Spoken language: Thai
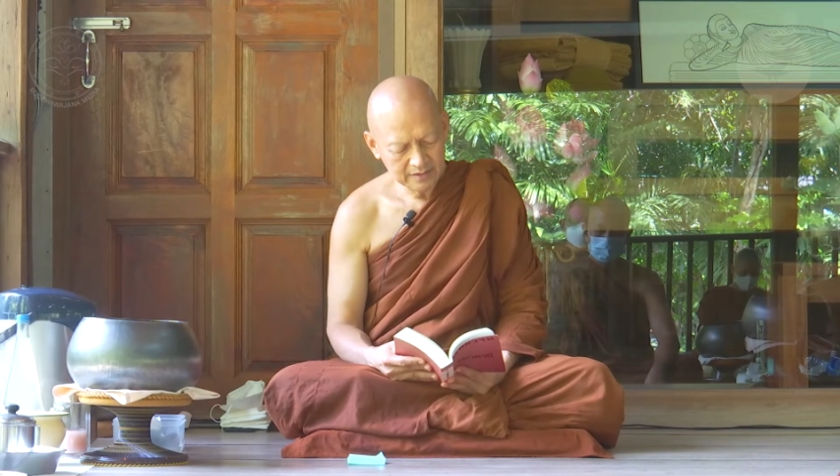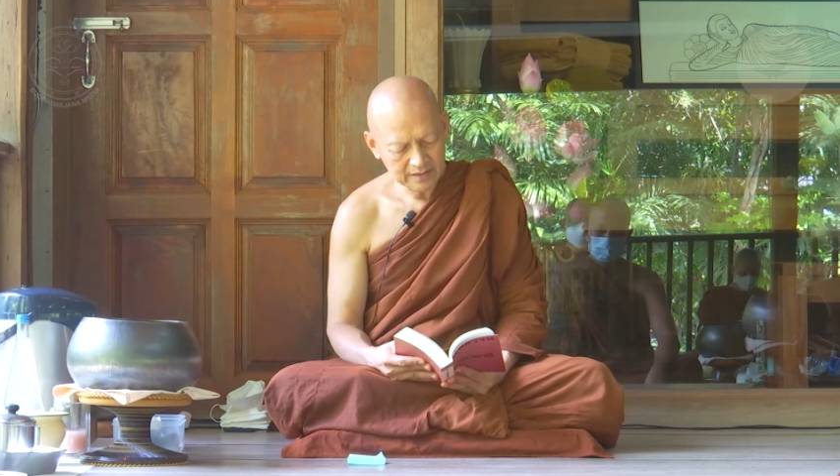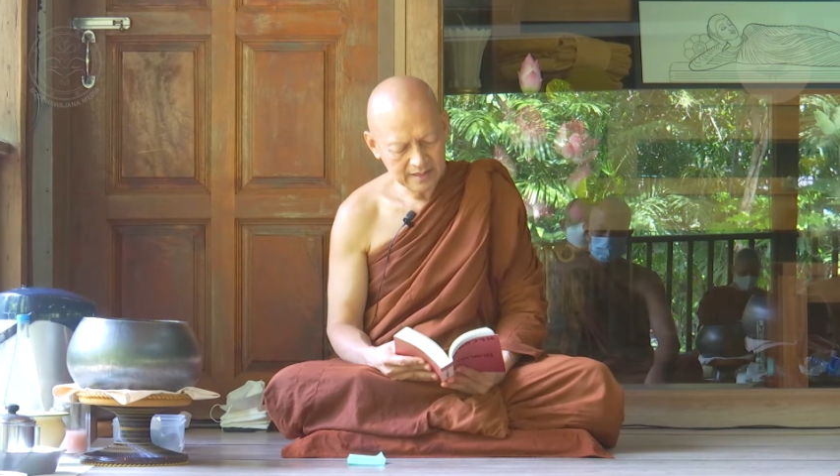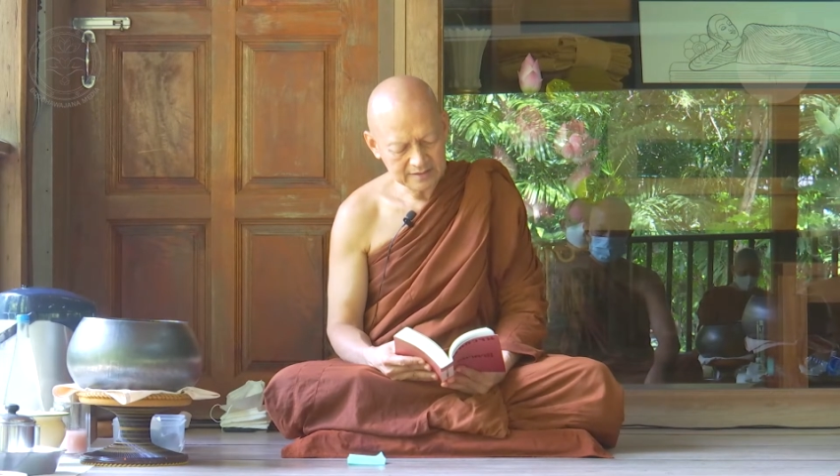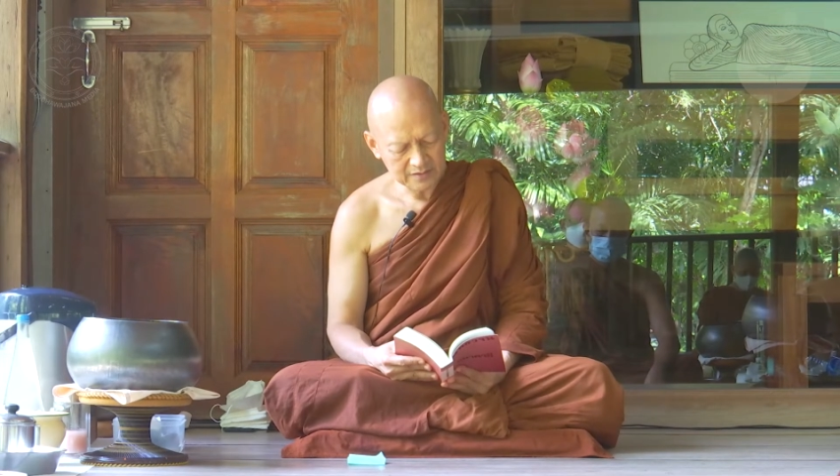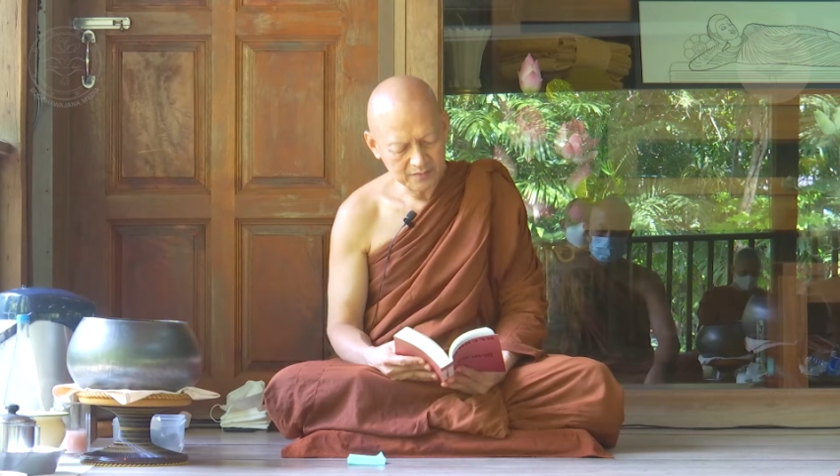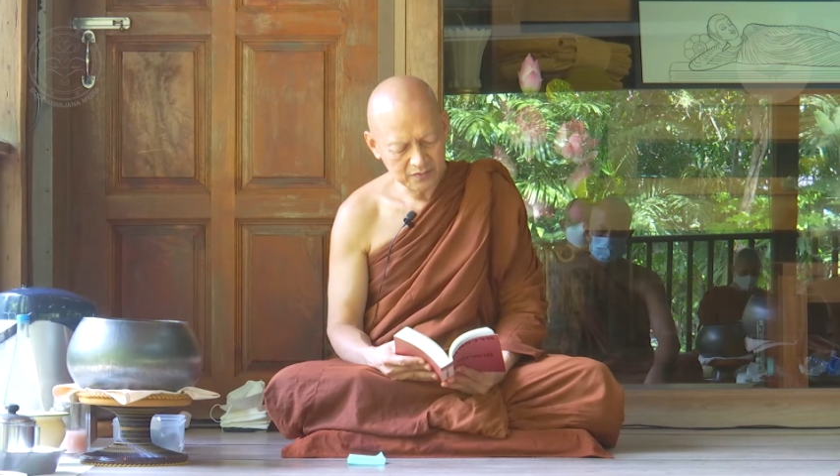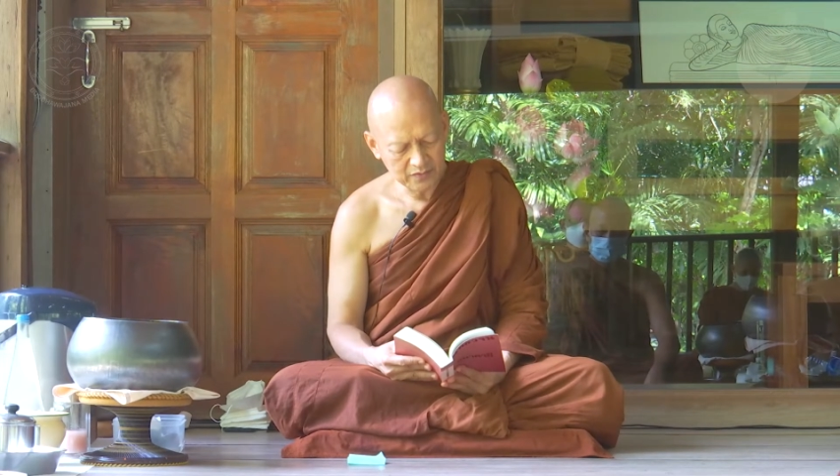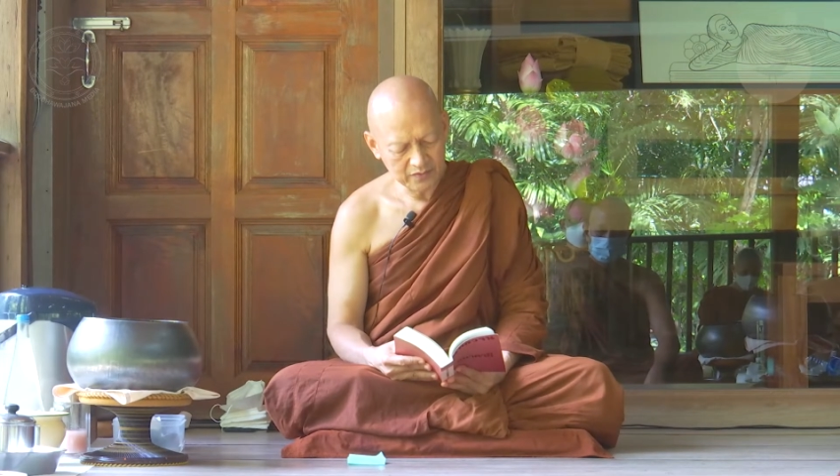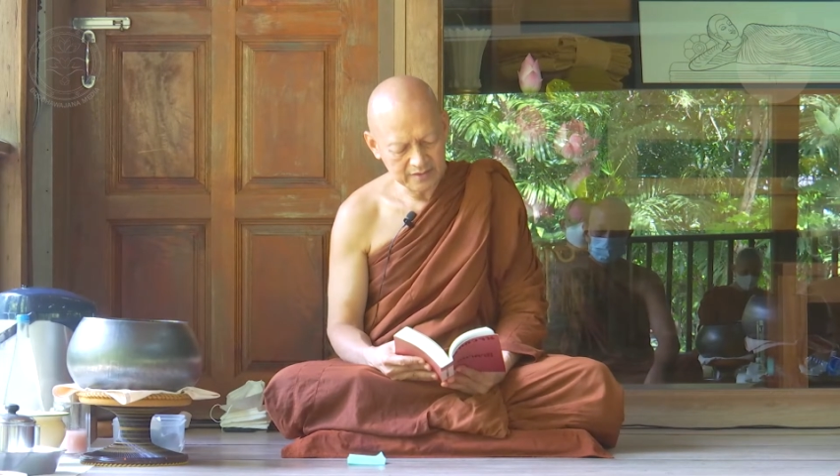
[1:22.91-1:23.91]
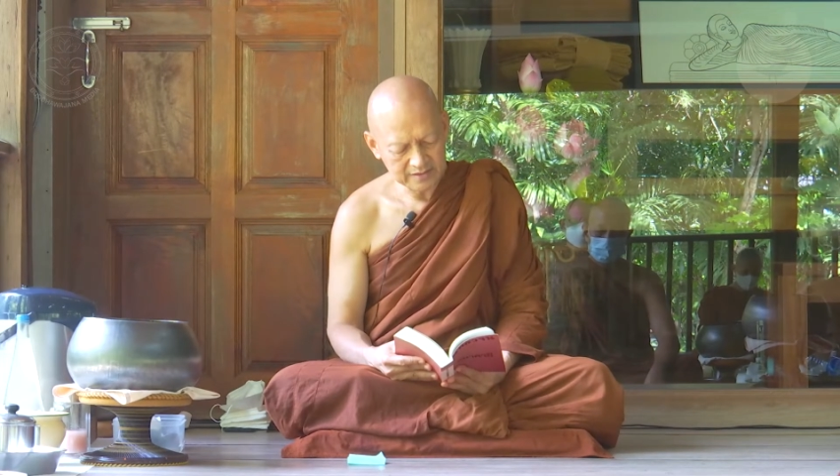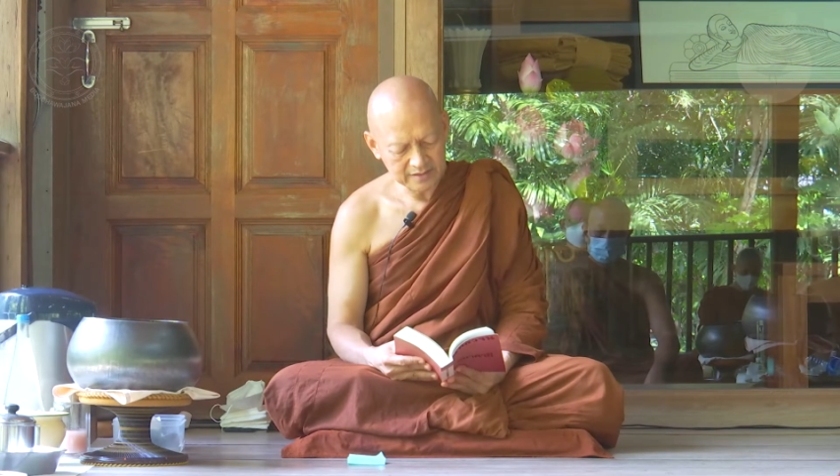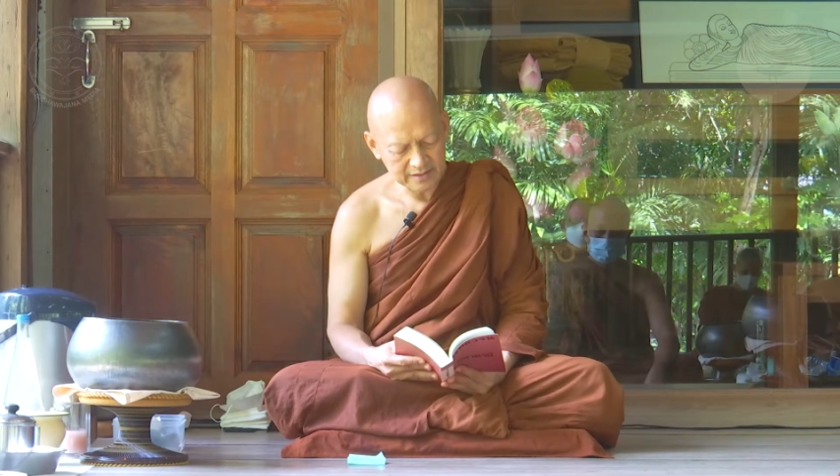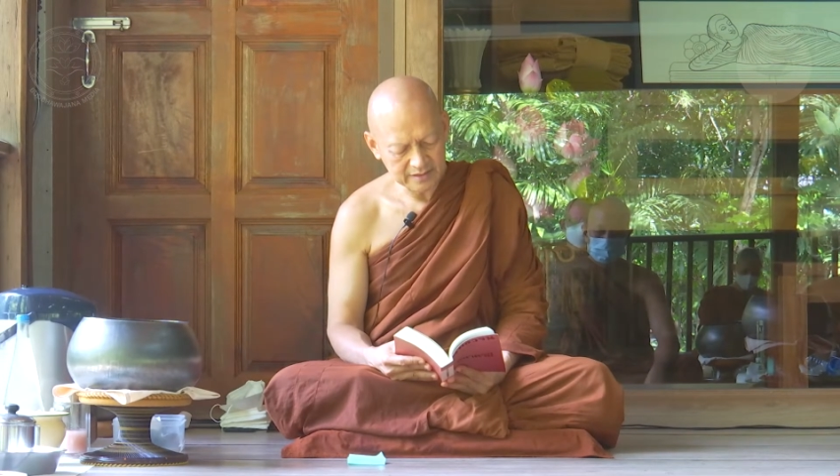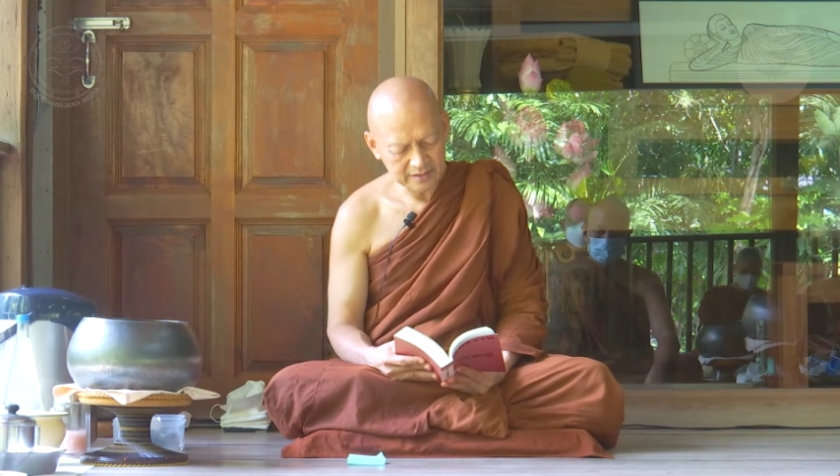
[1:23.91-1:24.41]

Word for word: และสมบูรณ์ด้วยสี